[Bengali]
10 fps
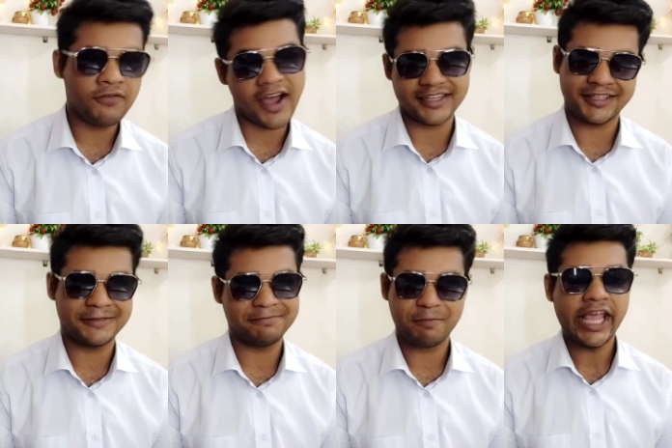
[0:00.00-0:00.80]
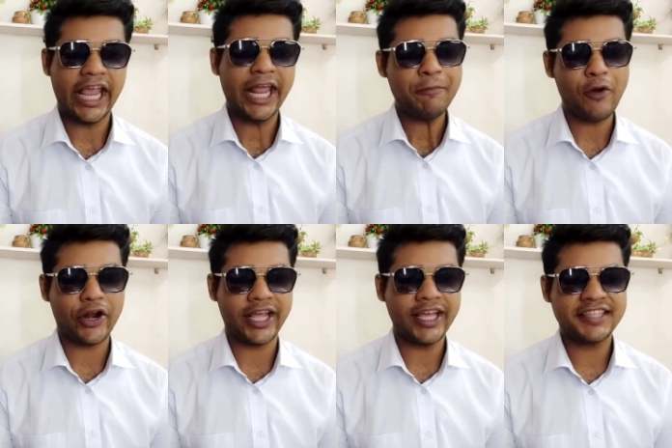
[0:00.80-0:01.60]
বাট
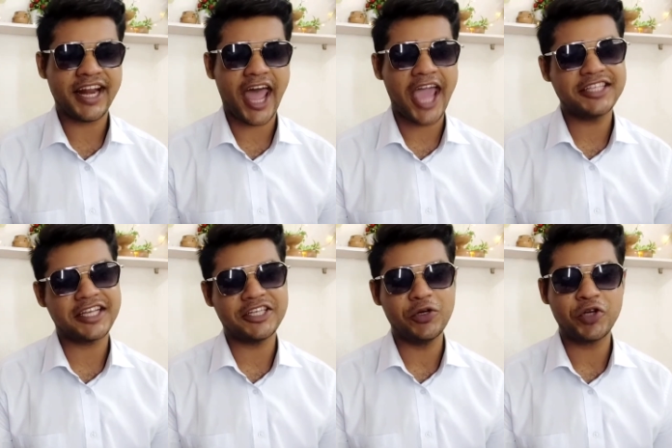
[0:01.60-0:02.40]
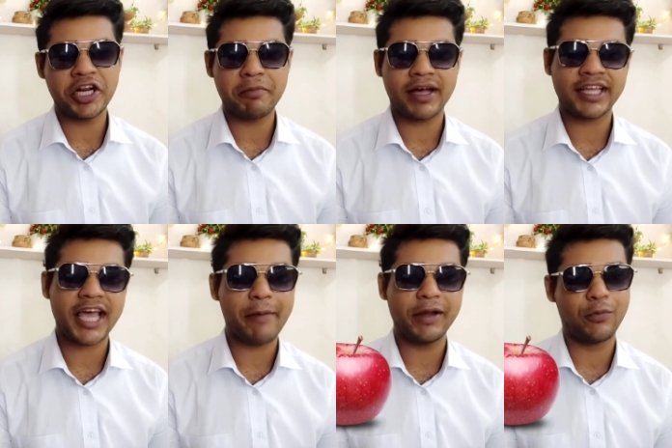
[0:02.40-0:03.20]
এরপরে স্যার আইজেক নিউটনের
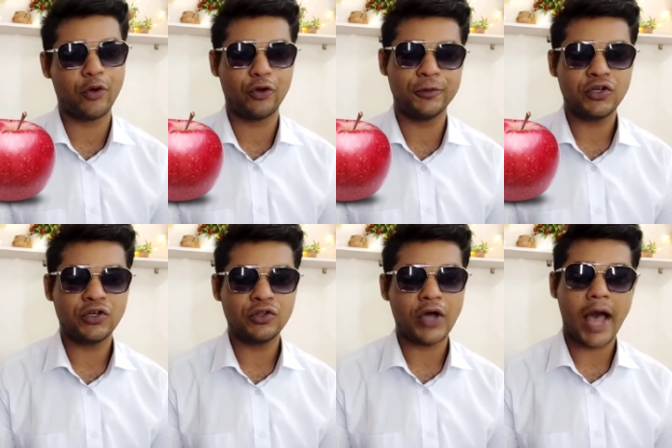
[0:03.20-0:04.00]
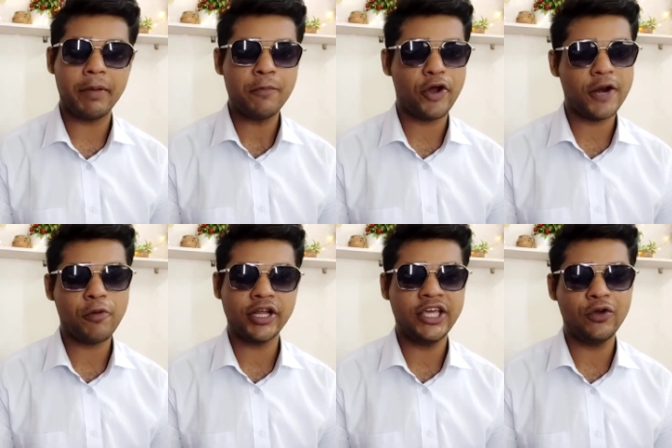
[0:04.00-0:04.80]
মাথায় আপেল পড়লো তো আপেল পড়ার
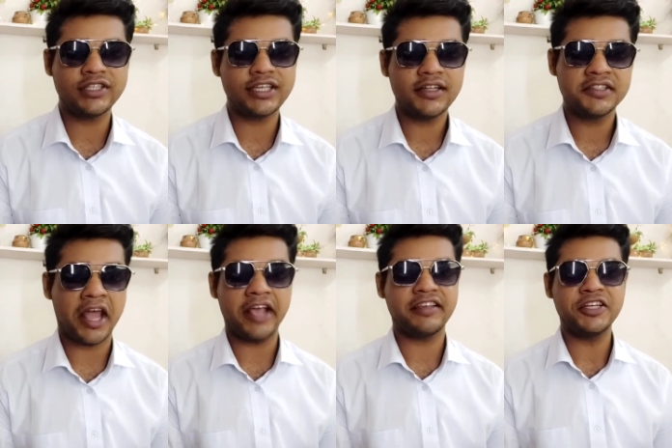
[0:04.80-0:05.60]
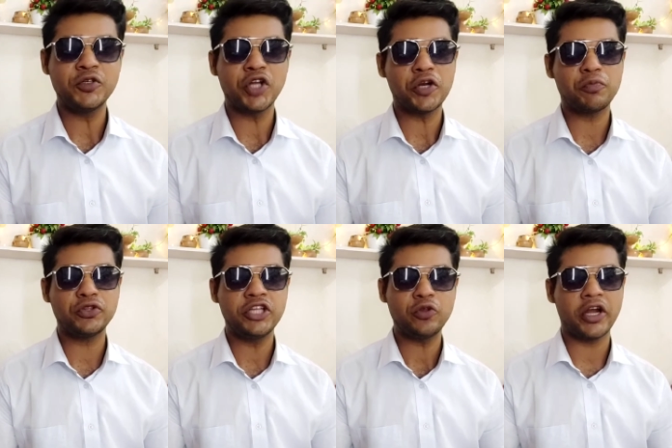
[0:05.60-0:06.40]
পর কি হয়েছে স্যার আইজেক নিউটনের
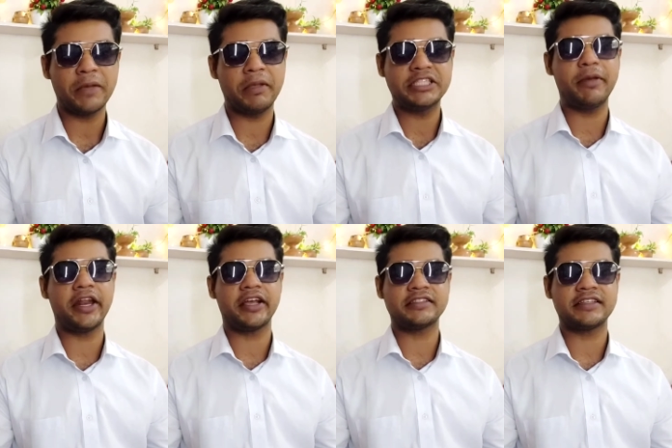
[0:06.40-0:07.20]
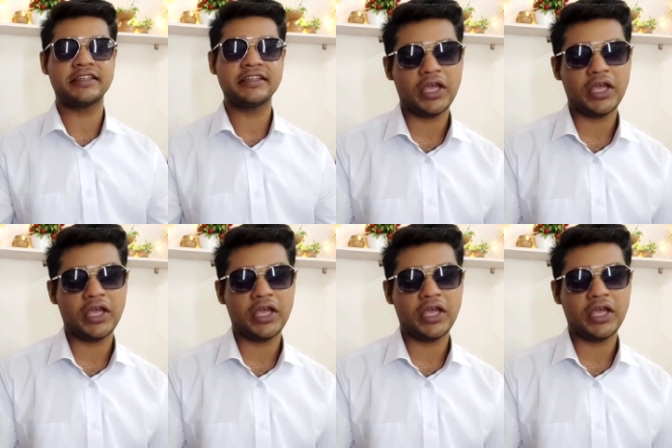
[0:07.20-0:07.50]
বুদ্ধি তো অনেক বেশি বেড়ে গেছে